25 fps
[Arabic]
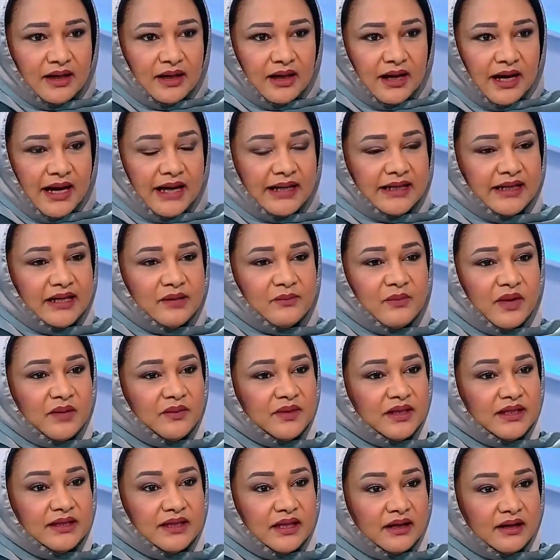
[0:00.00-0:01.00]
حاليا ما
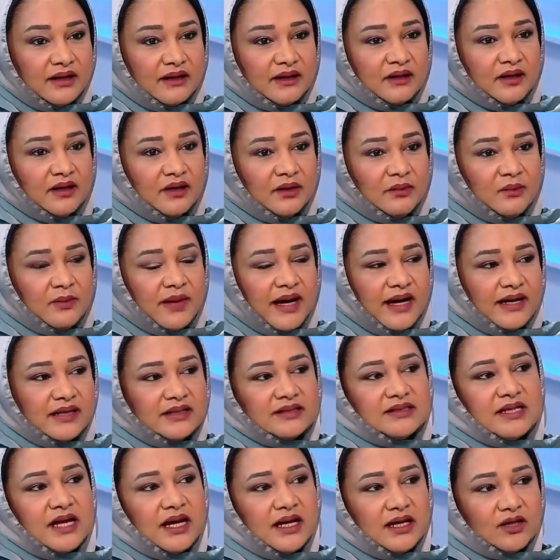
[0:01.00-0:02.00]
بيقدر
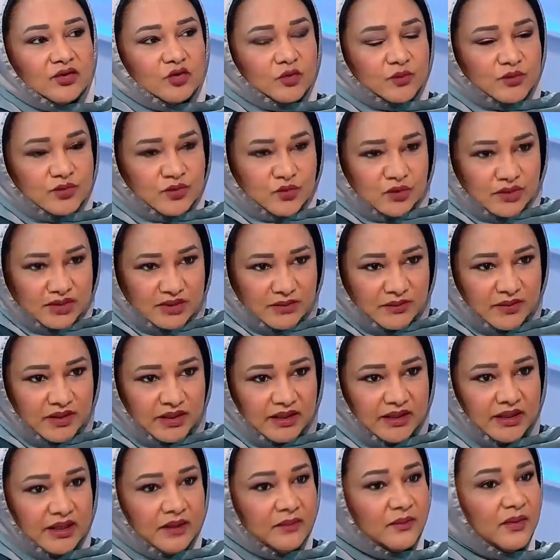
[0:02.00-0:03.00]
يمارس حياته بصوره
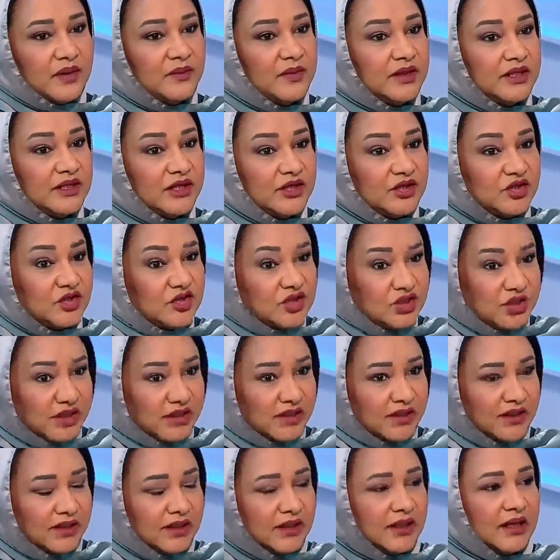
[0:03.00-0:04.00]
طبيعيه ما بيقدر
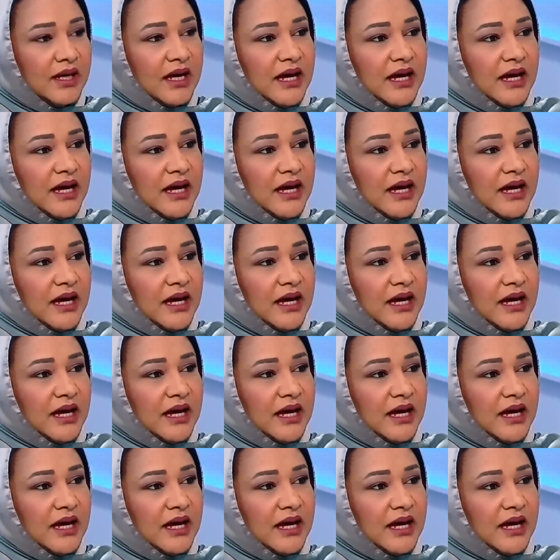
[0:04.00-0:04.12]
يشتغل